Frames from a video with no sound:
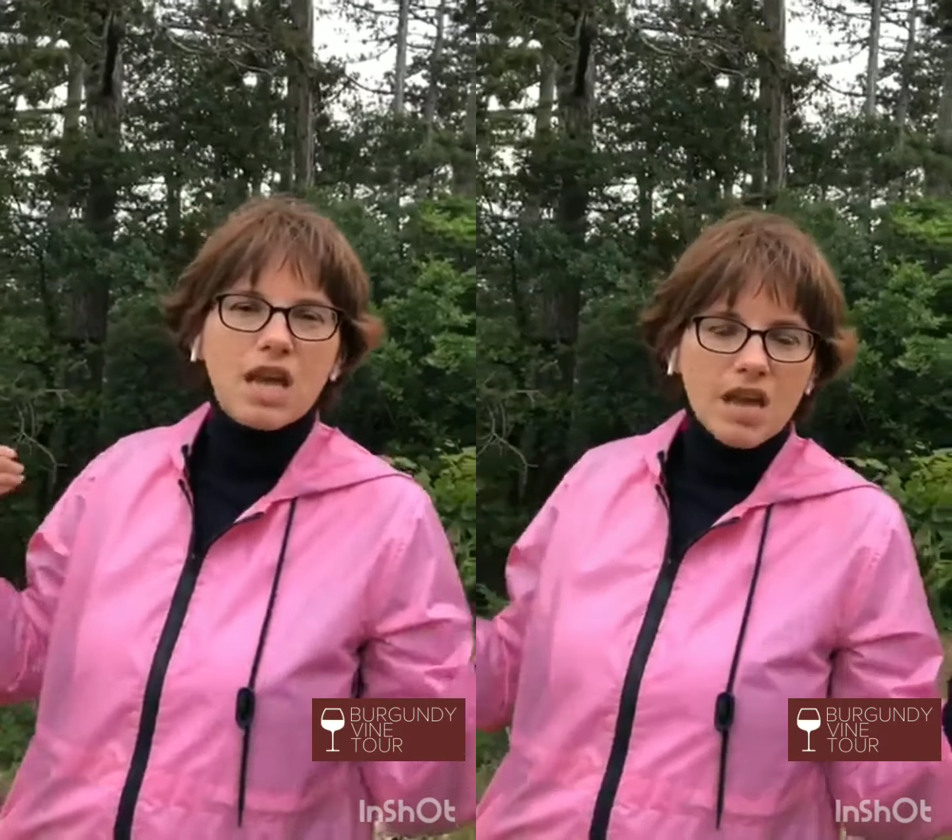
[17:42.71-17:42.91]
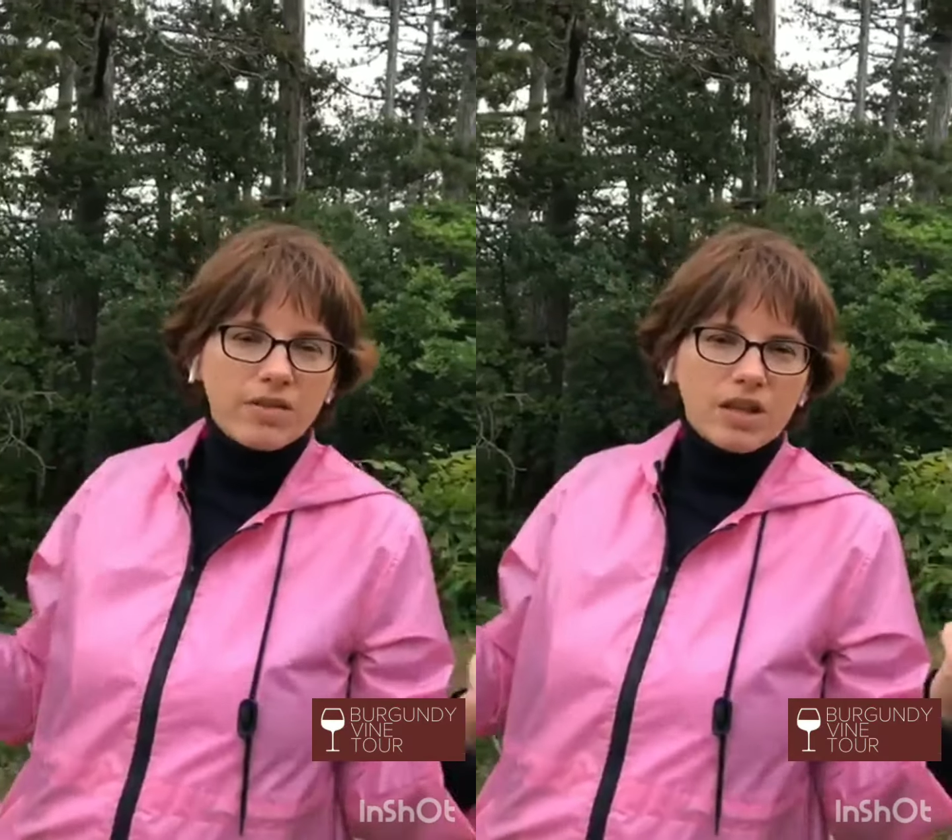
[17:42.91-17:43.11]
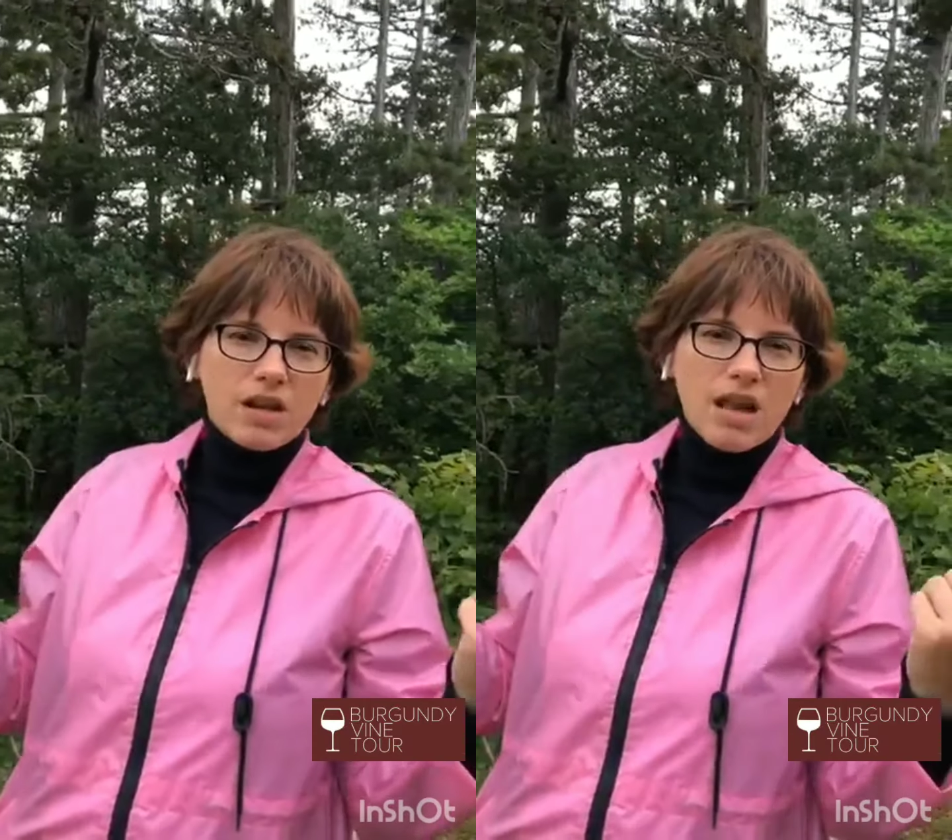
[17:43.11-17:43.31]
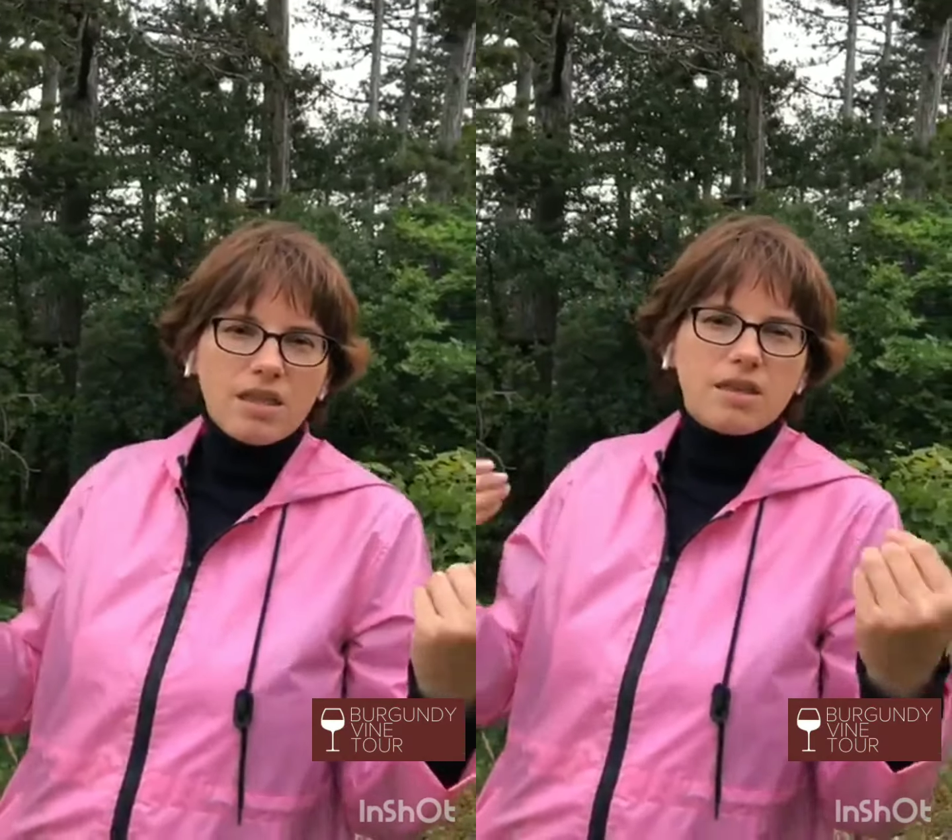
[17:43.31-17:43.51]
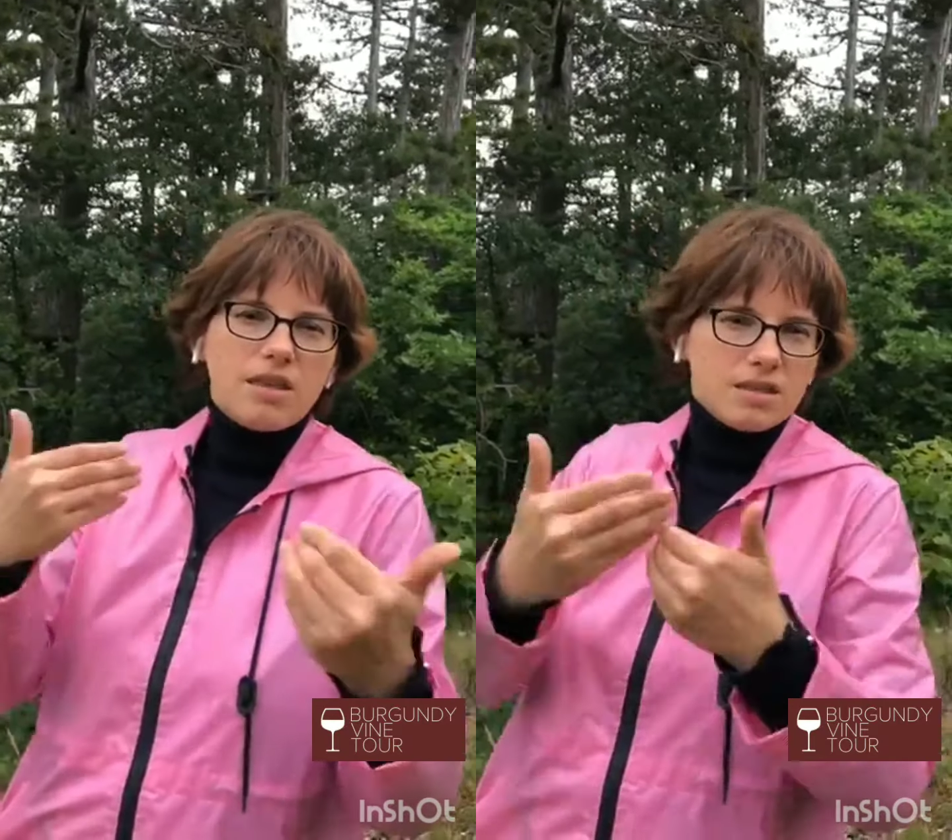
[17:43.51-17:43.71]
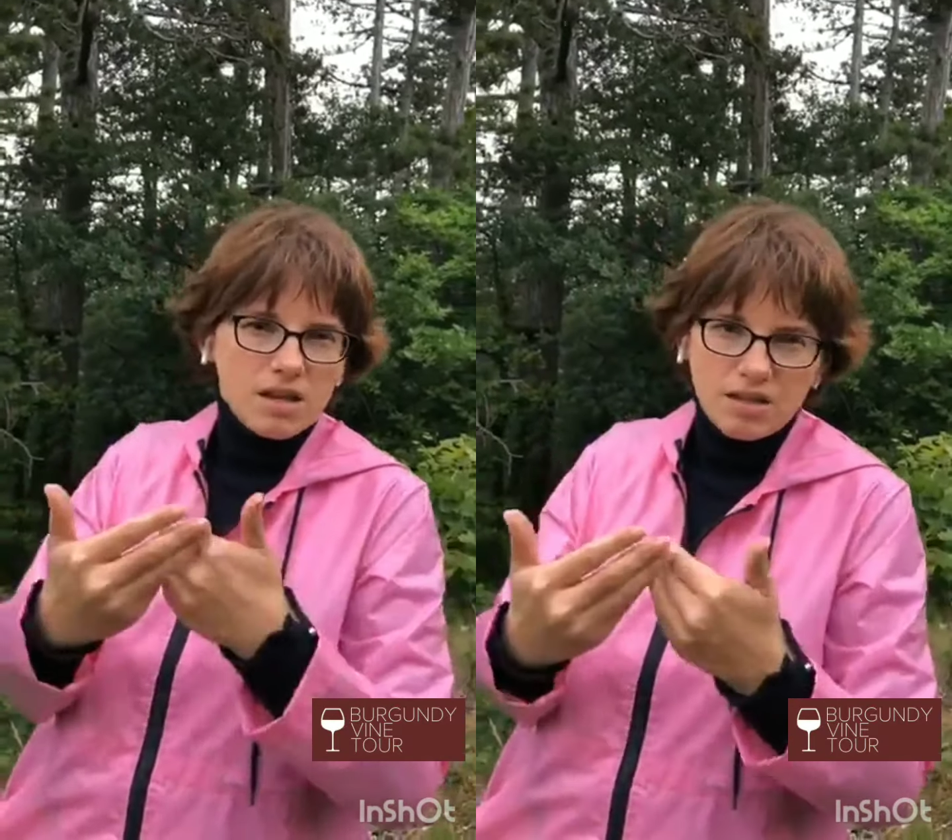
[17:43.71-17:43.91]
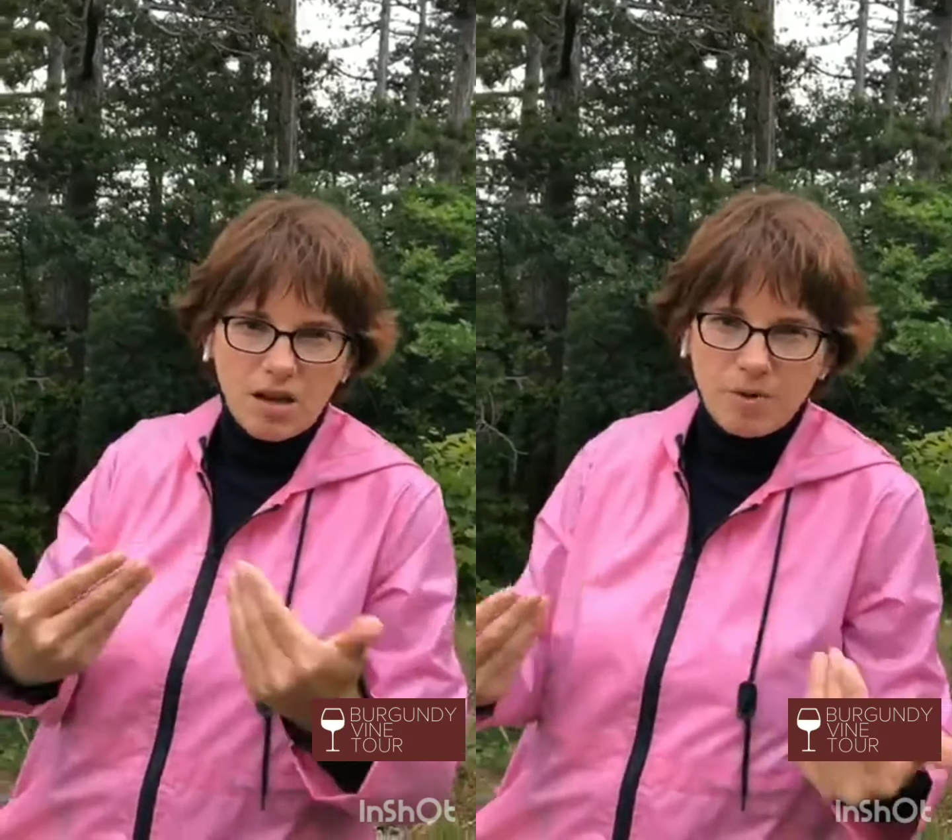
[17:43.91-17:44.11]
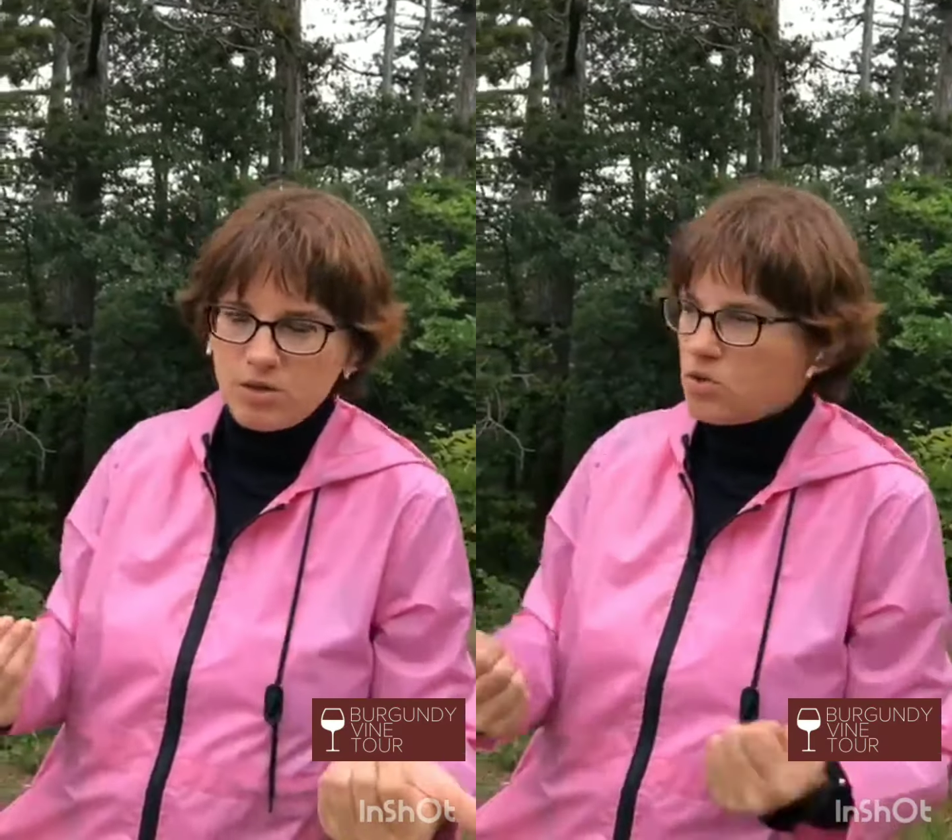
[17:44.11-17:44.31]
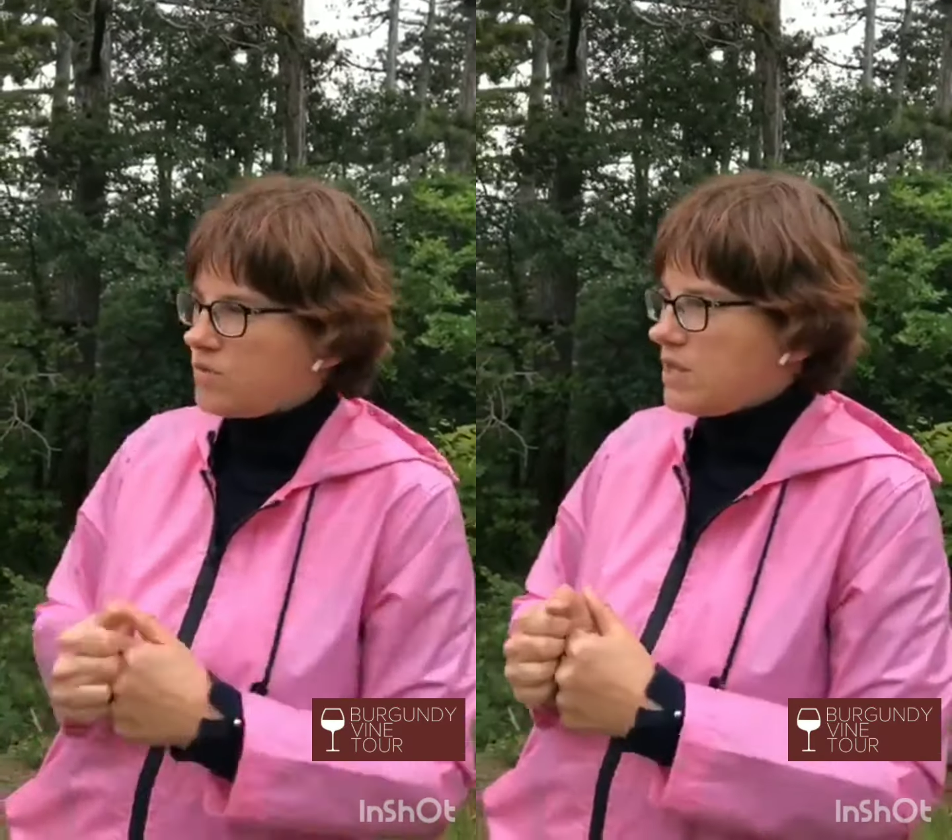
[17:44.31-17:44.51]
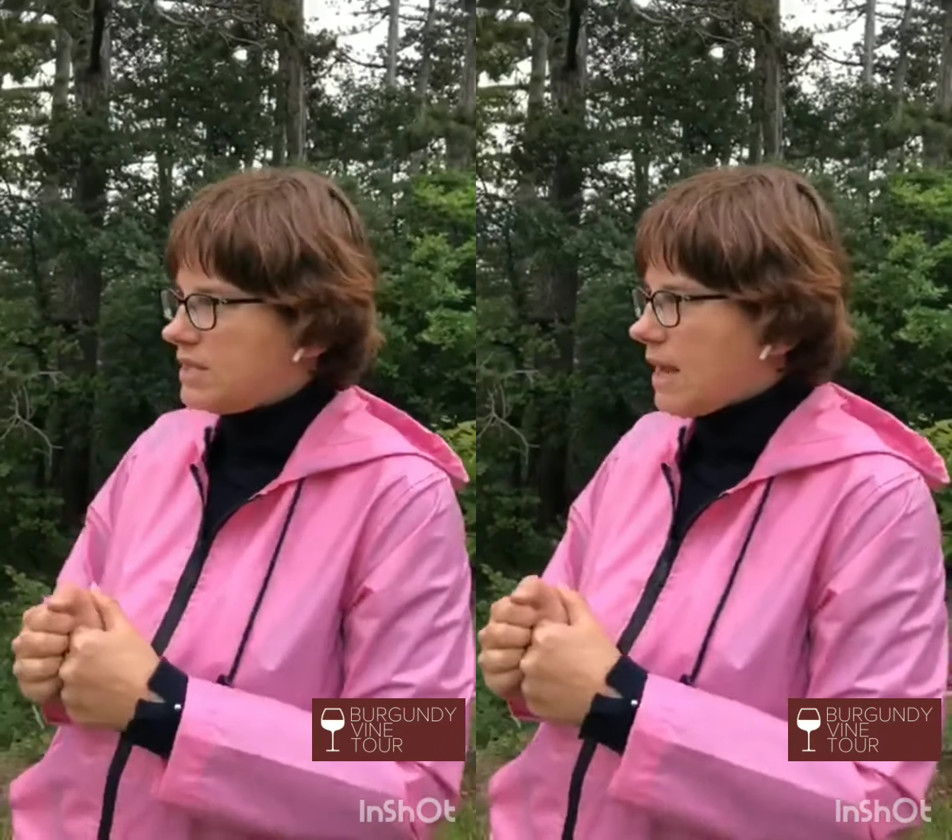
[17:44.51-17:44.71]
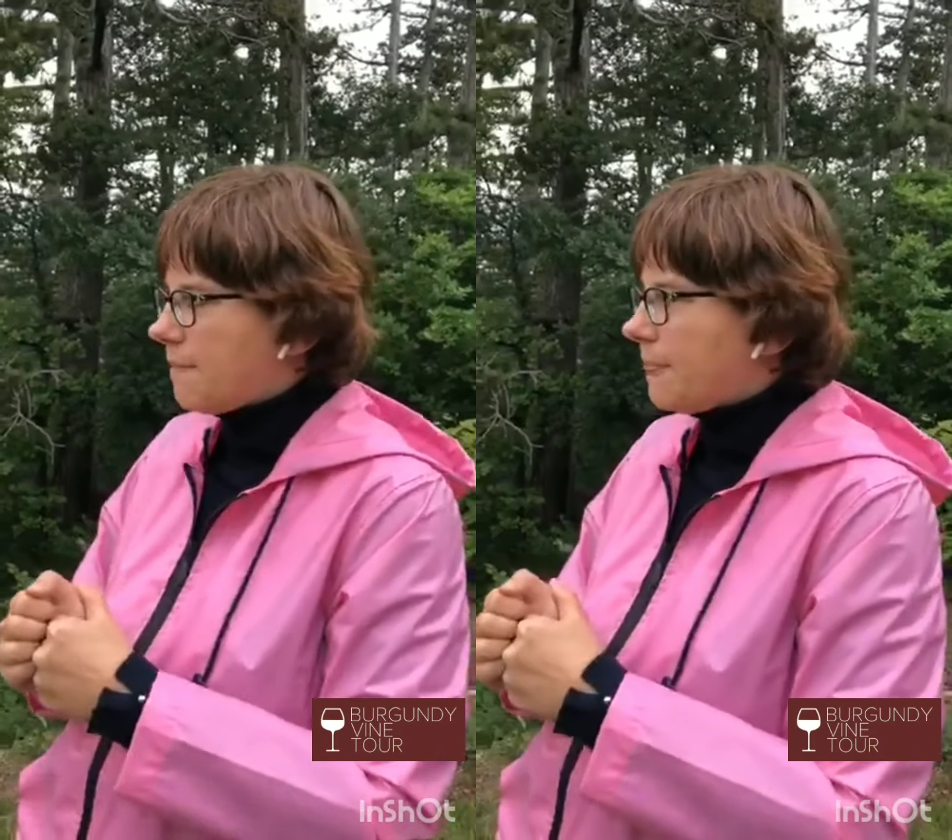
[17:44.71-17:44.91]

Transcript: виноград из разных апельсинов нельзя.